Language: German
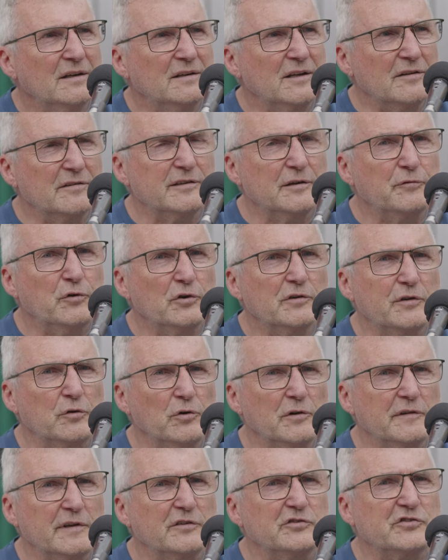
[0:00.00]
Das ist die
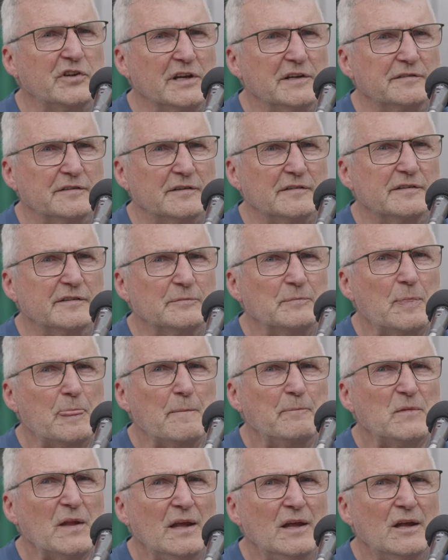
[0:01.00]
Funktion des Stresses.
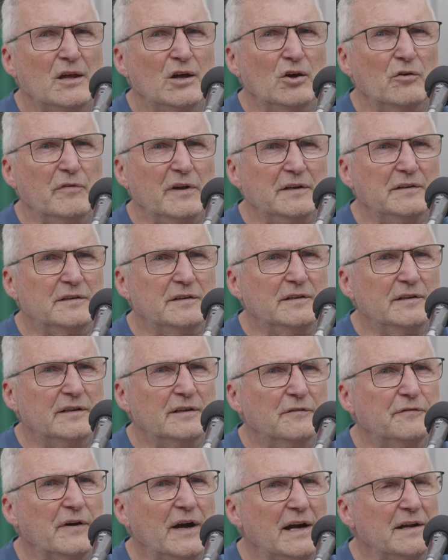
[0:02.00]
Wenn die
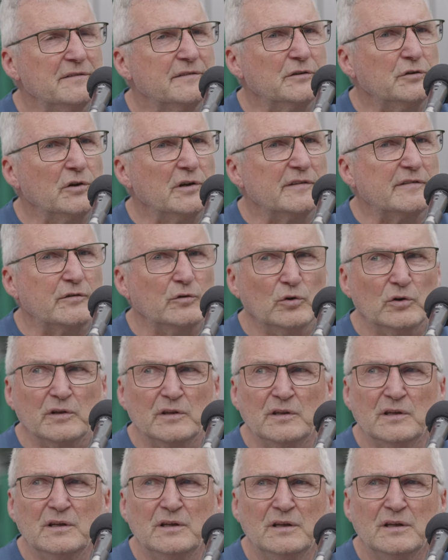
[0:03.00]

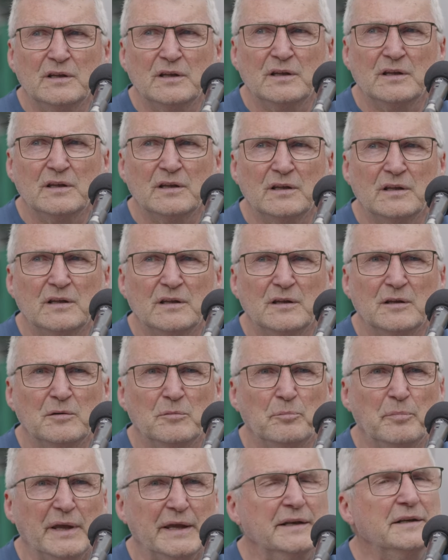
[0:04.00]
Gefahrensituation
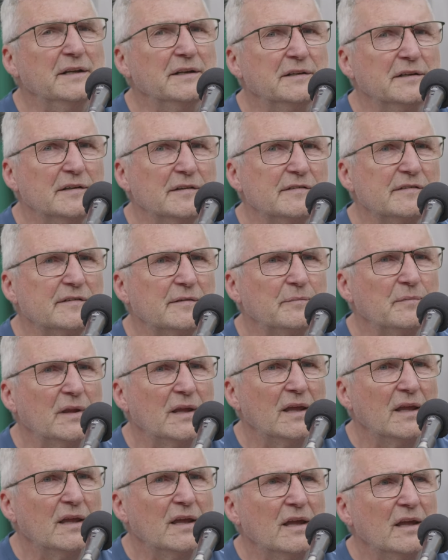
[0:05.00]
beendet ist,
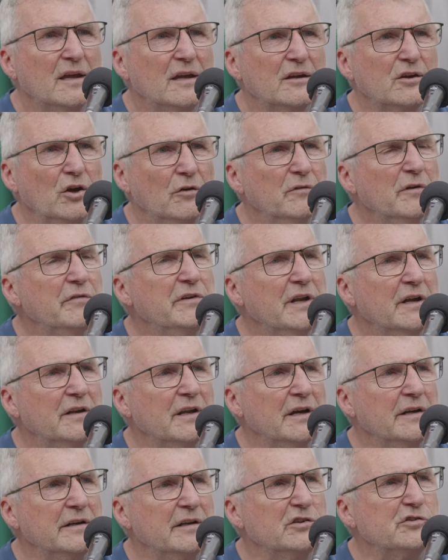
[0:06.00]
können wir wieder in
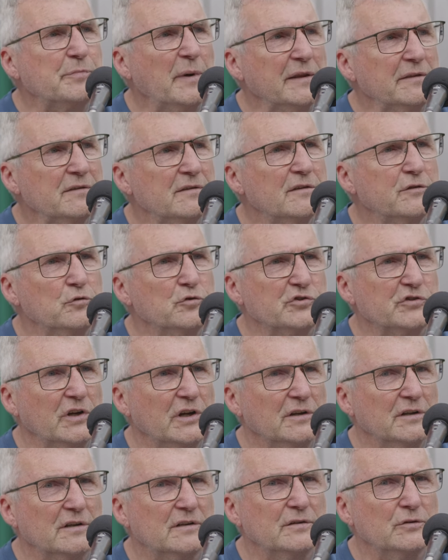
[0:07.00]
einen entspannten
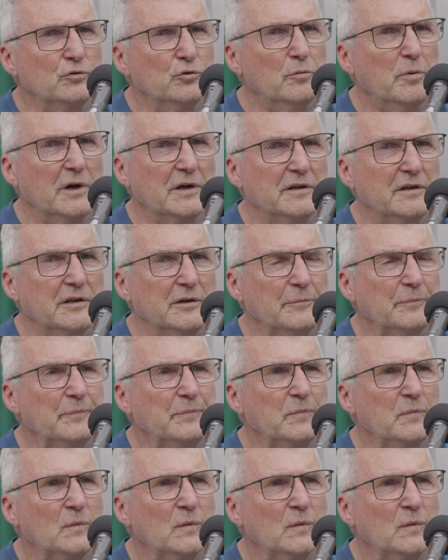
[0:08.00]
Zustand übergehen.